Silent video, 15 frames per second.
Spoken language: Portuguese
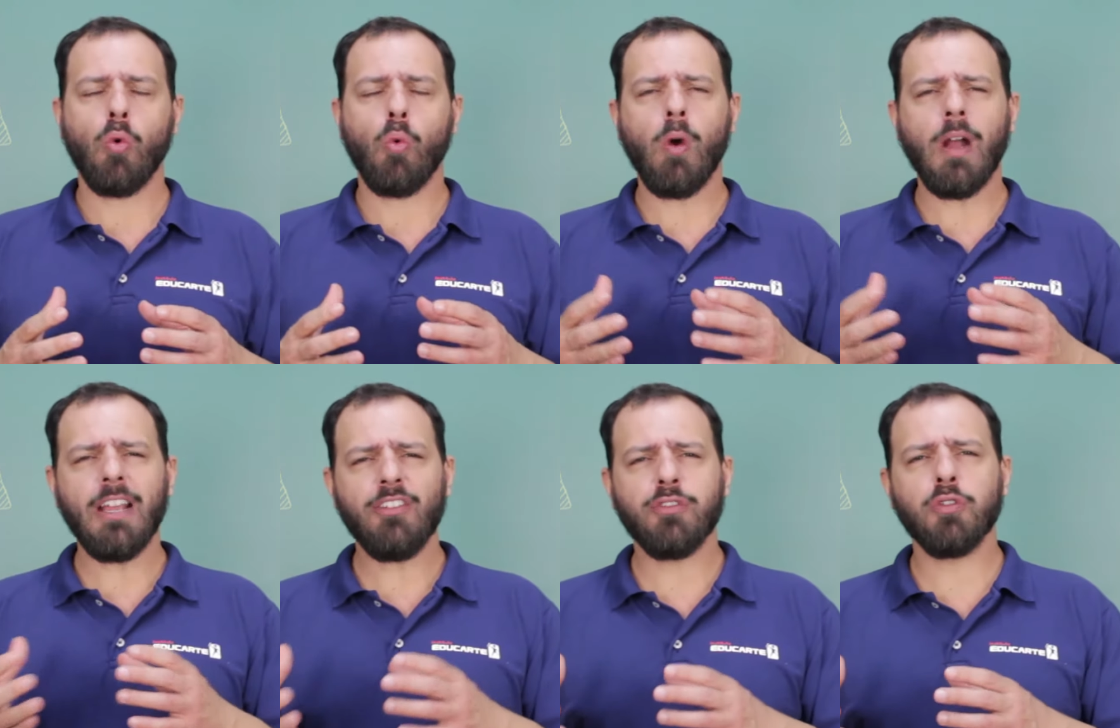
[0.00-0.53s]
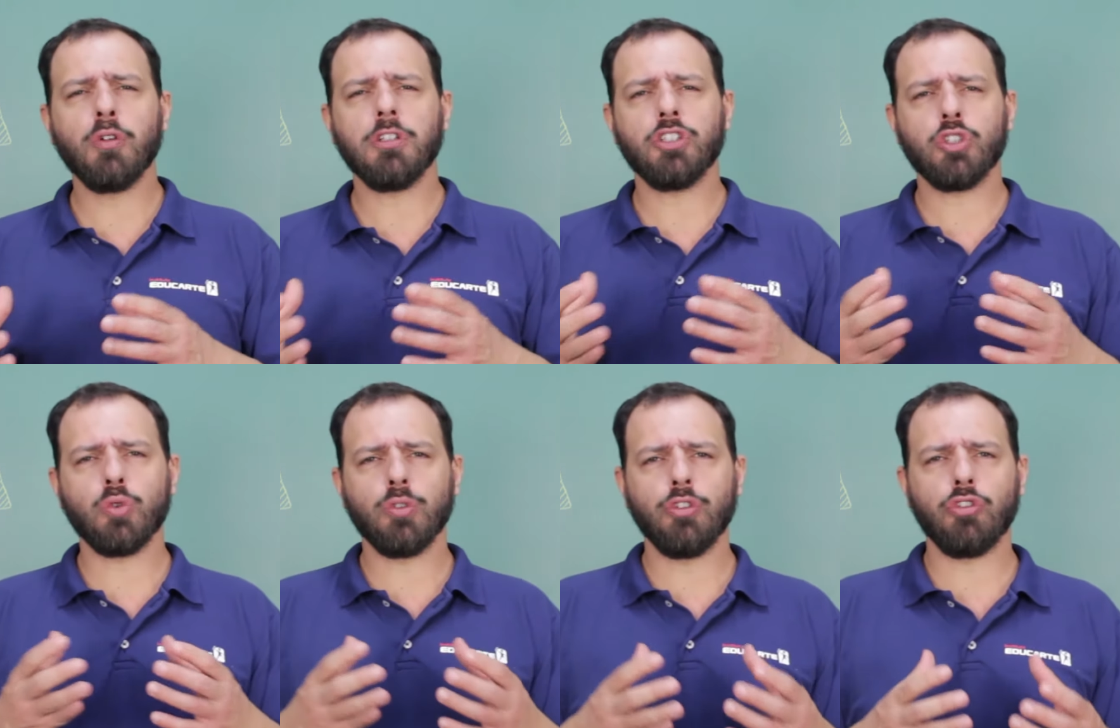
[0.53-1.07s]
quais foram
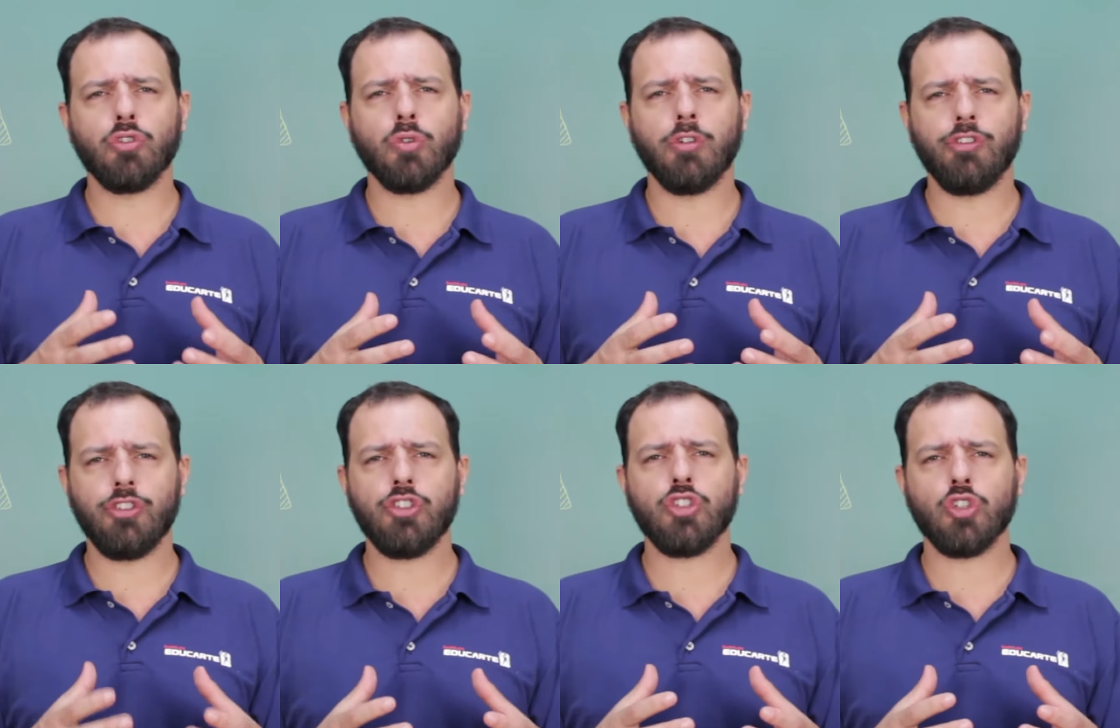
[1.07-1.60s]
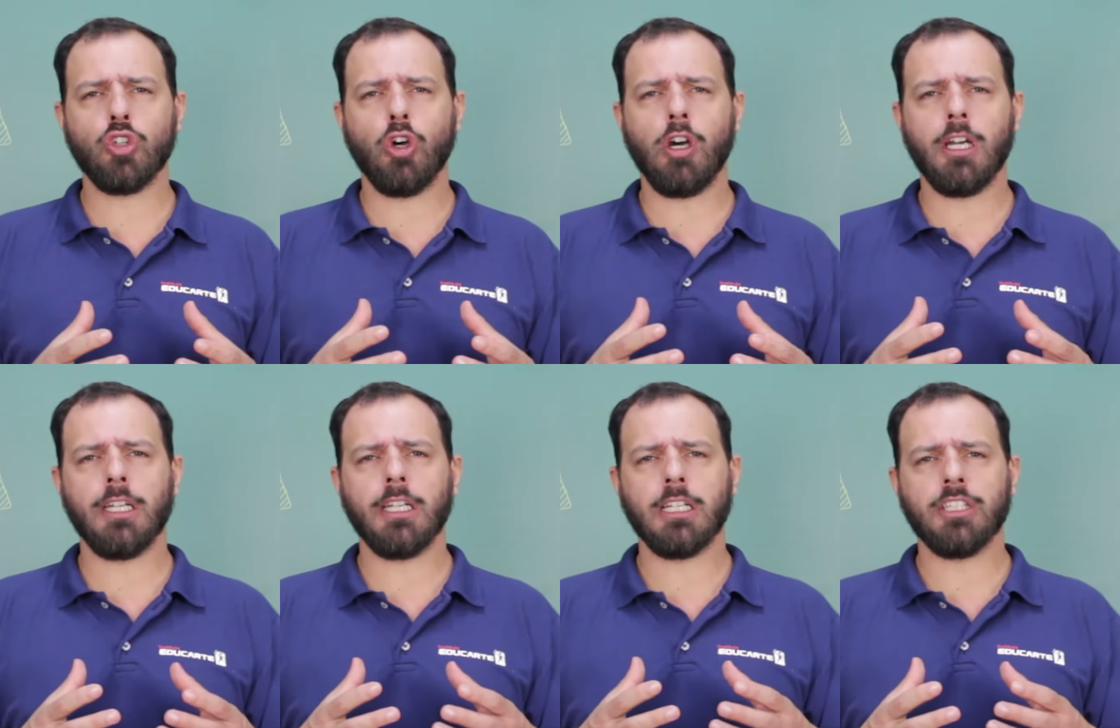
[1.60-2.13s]
as condições
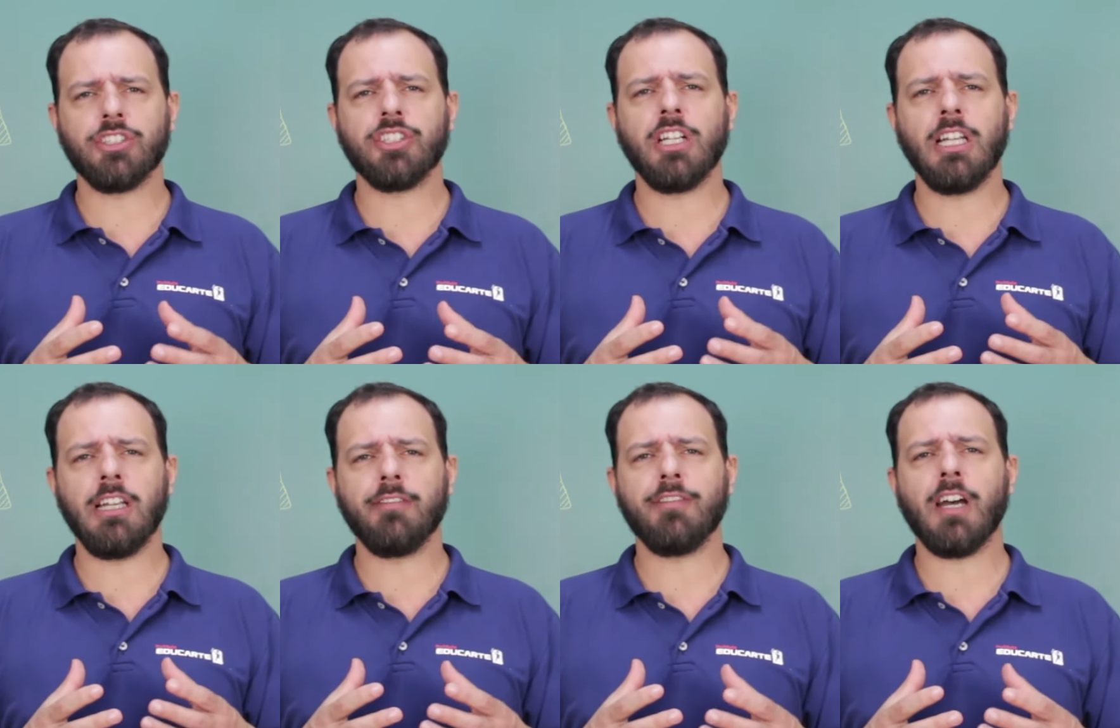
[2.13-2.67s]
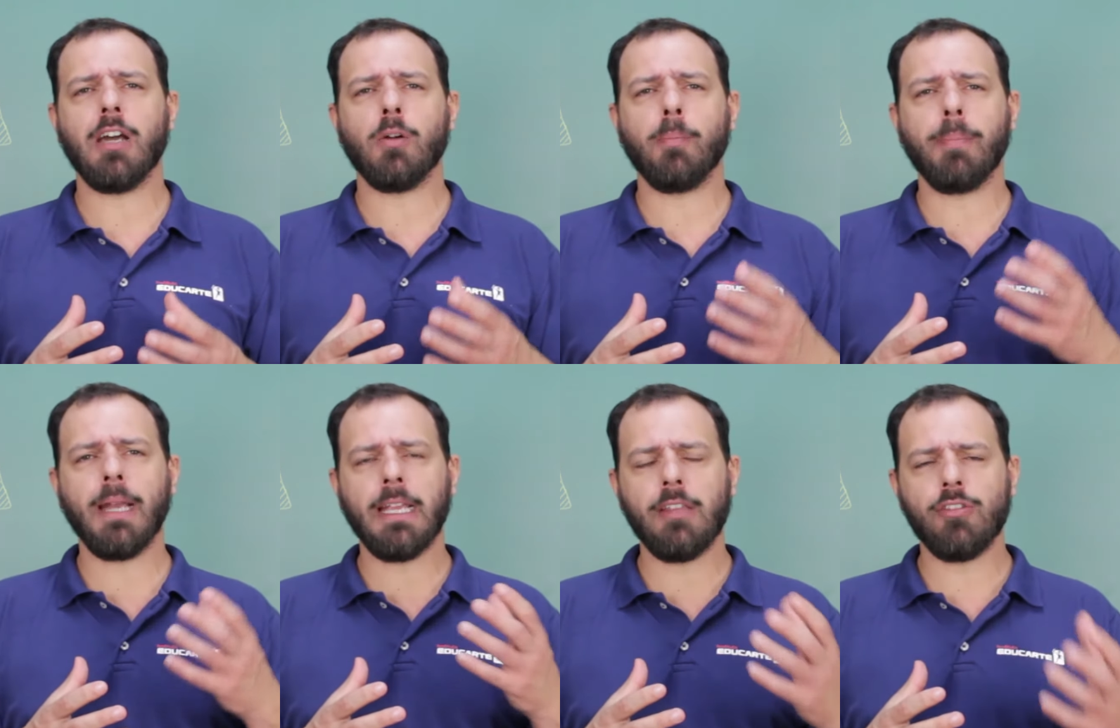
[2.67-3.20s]
históricas que
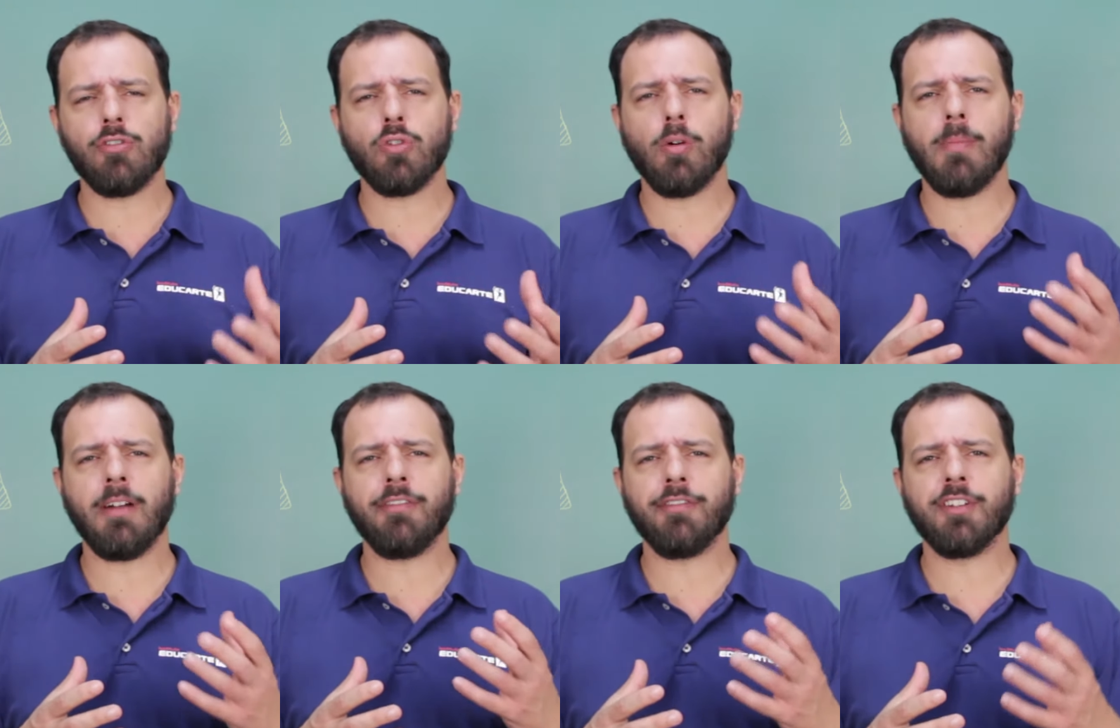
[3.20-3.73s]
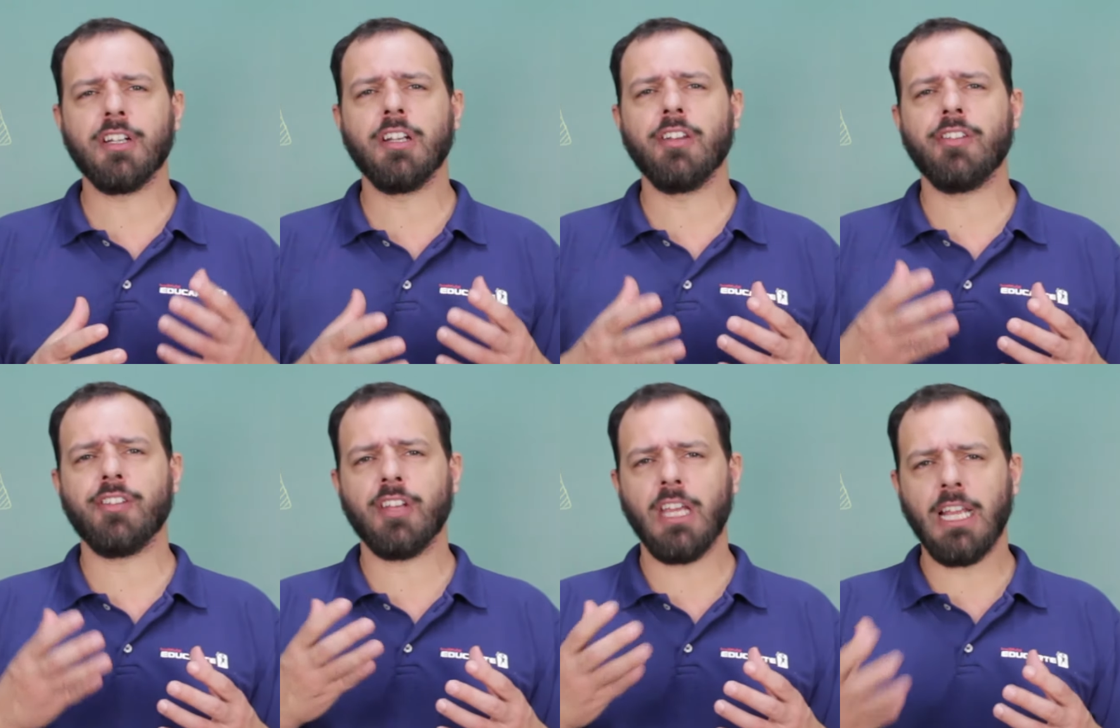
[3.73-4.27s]
levaram países como a
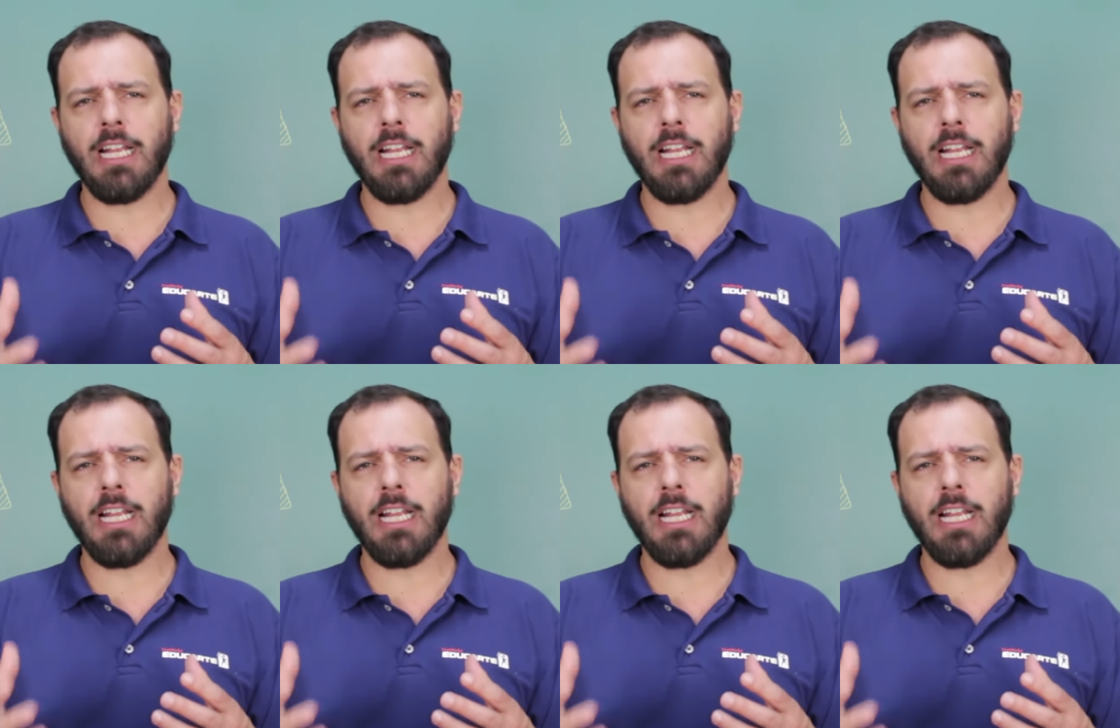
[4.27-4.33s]
França,